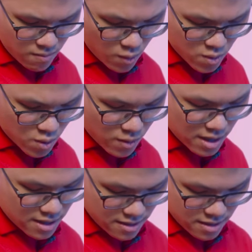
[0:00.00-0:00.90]
mỗi tội
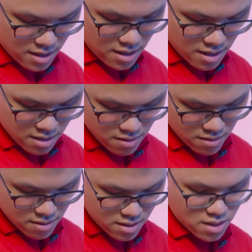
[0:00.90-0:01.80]
là
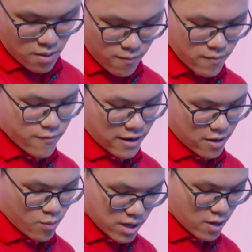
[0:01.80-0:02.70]
uh, phải
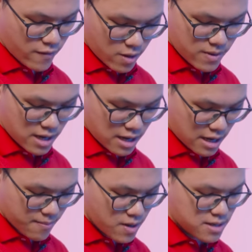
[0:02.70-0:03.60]
có một điều phải công nhận là
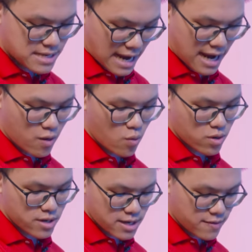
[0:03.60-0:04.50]
cái mức giá
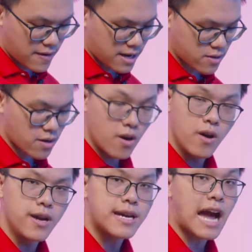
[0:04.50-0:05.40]
của những cái kit fan này nó
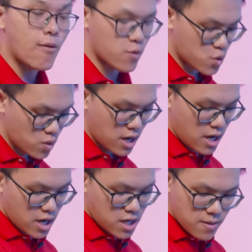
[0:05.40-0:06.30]
hơi cao một chút
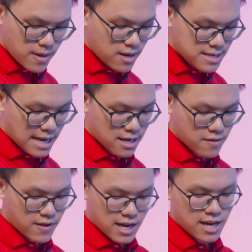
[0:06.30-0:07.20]
nhưng mà đơn giản là
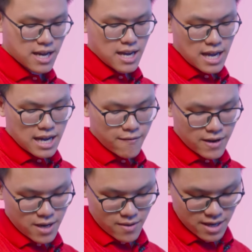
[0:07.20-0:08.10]
tại vì này anh em
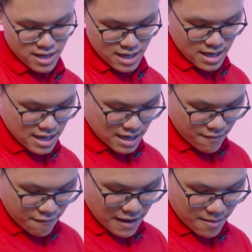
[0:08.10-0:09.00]
phải hiểu này
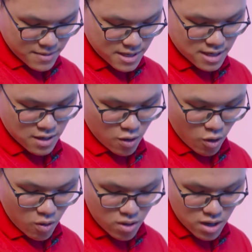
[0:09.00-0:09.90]
gắn fan mà chỉ cần
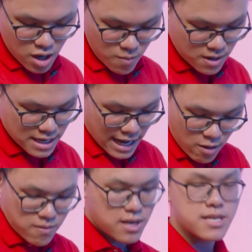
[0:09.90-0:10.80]
có không cần cái
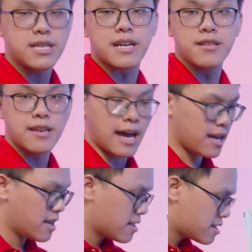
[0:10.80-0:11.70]
ốc chỉ cần như này
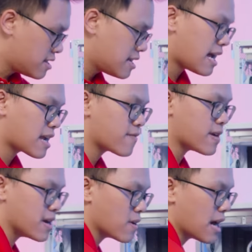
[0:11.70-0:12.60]
thì anh em
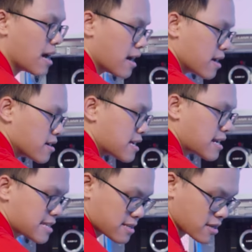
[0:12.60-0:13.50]
phải hiểu là người ta
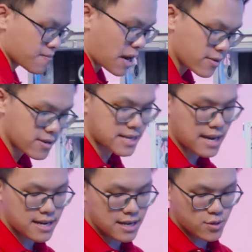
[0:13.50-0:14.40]
đã dành rất bao nhiêu thời
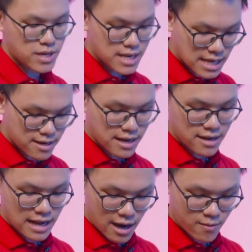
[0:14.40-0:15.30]
gian để suy nghĩ ra như này
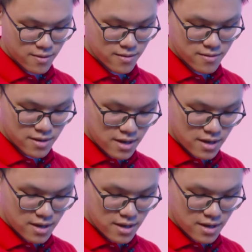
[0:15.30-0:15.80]
thế nào đúng không